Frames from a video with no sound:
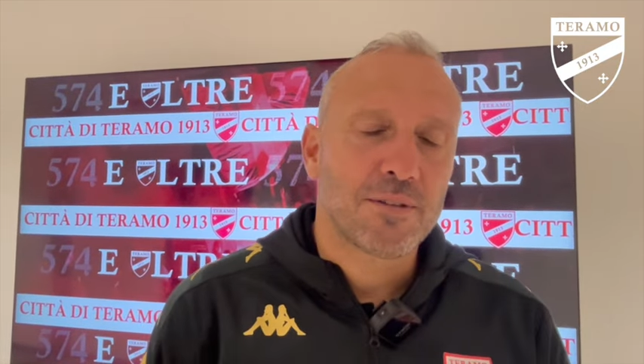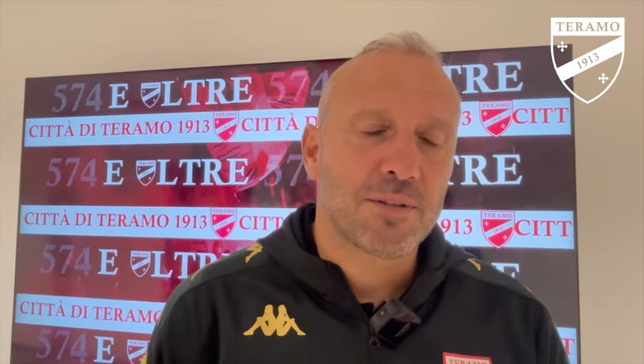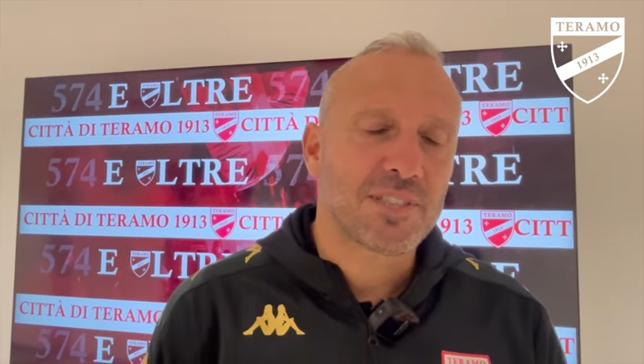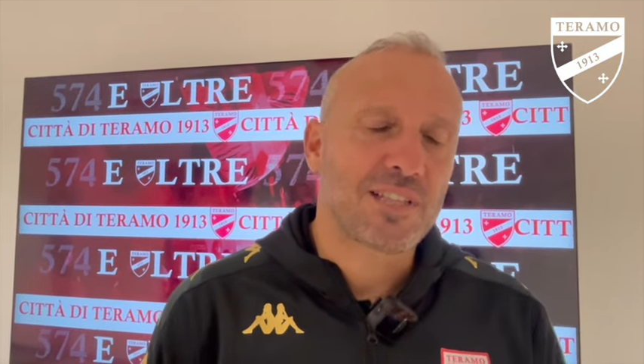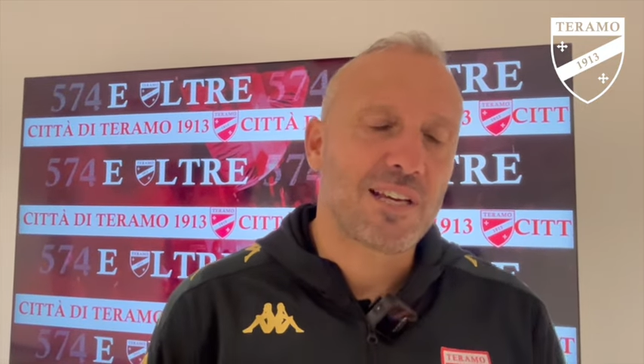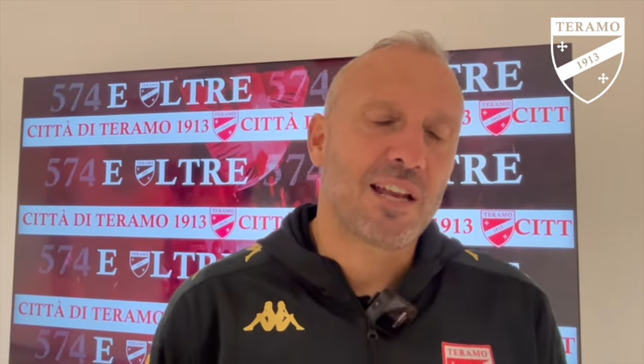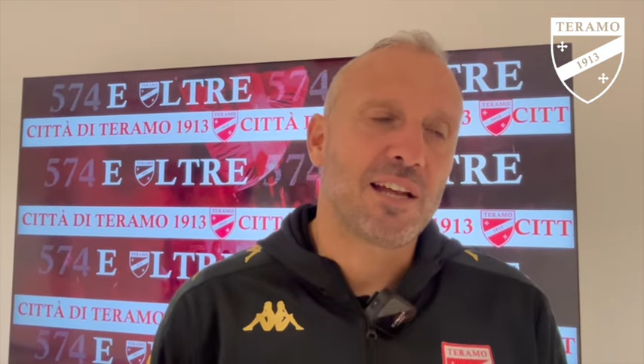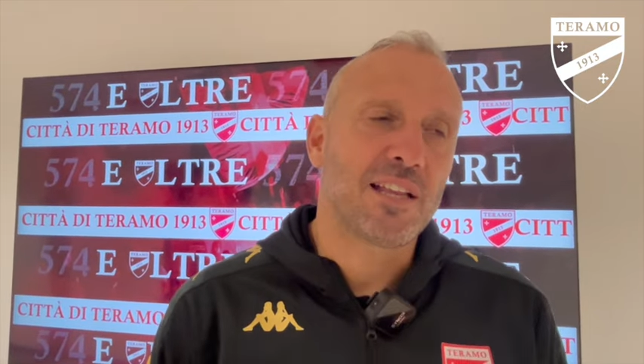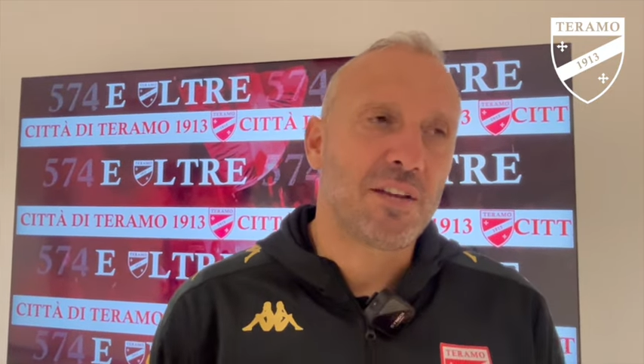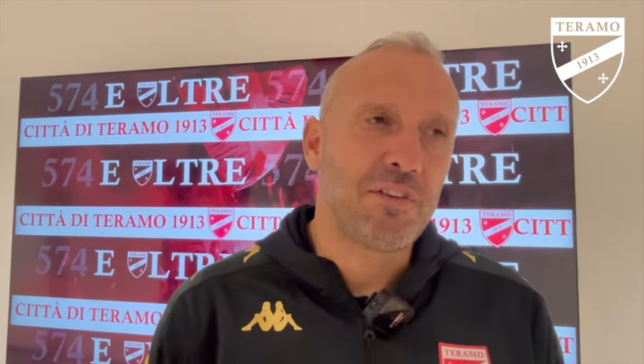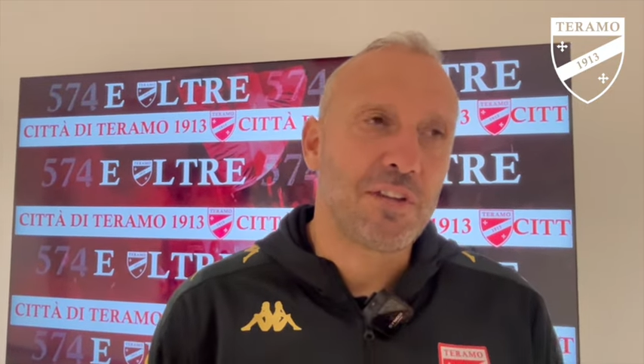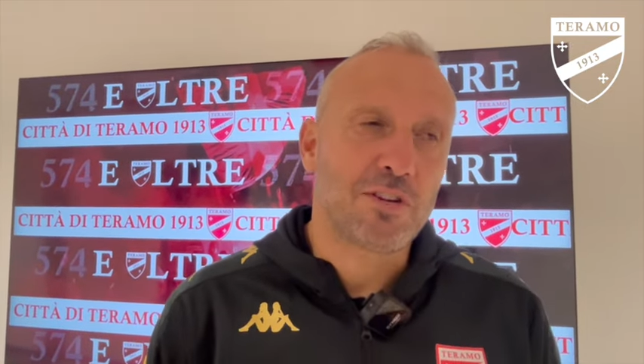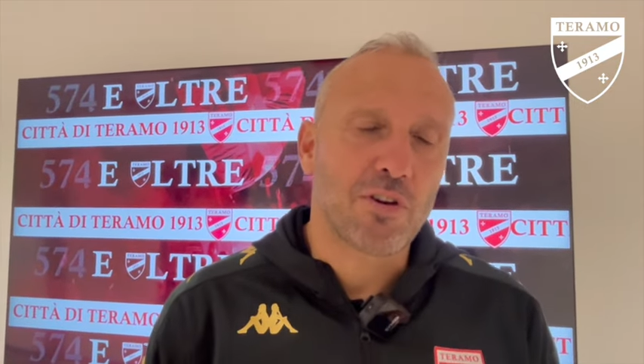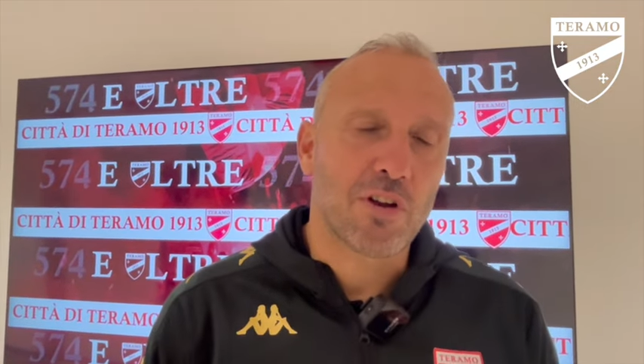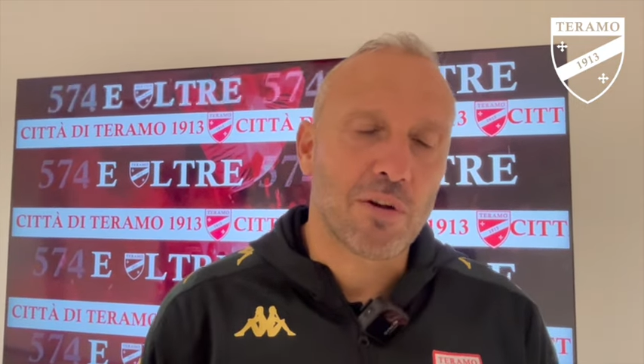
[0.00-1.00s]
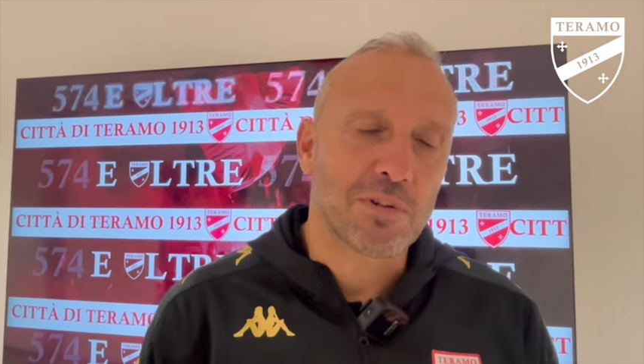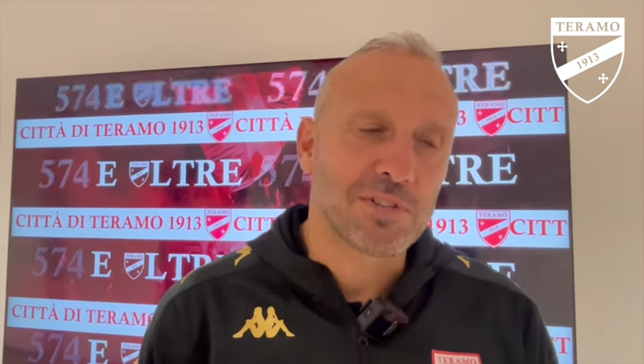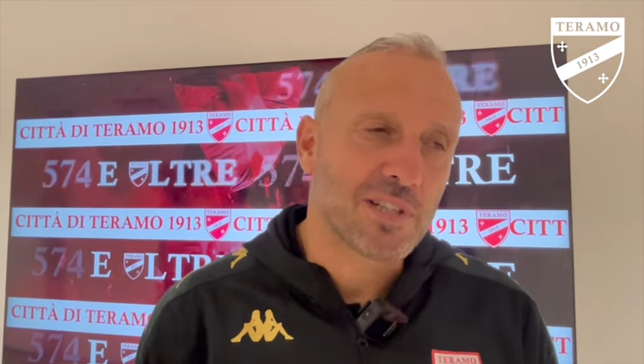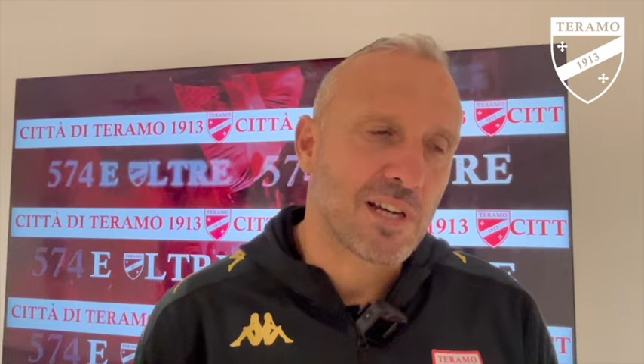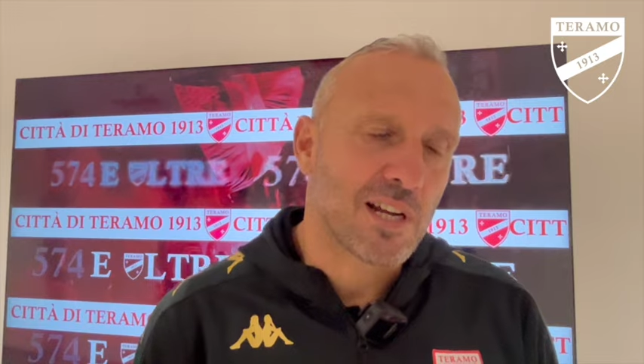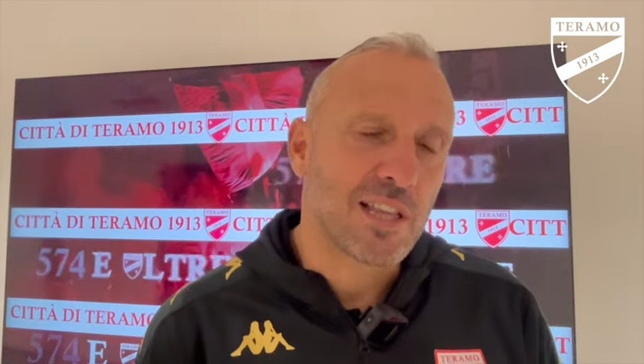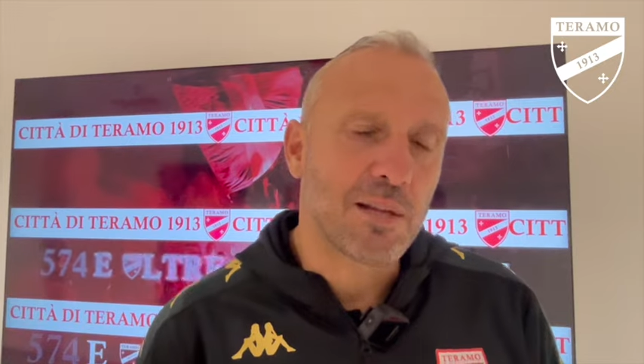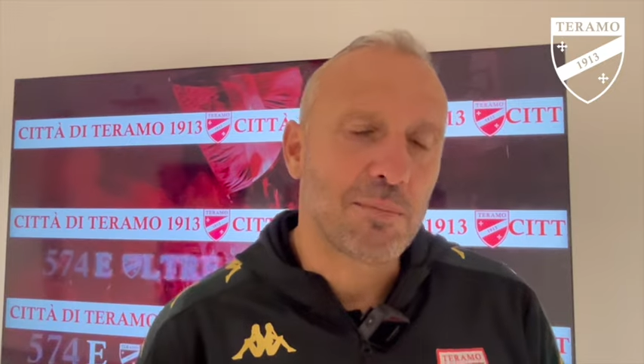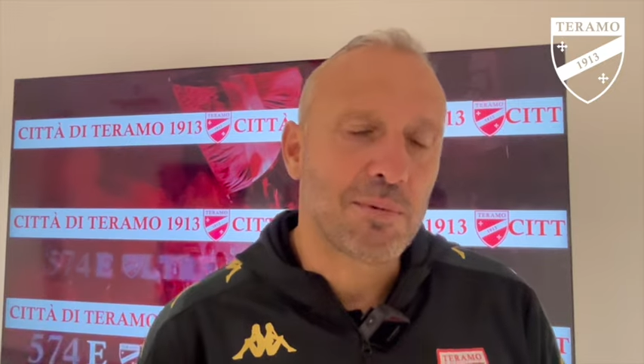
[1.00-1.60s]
questa grande vittoria, questa grande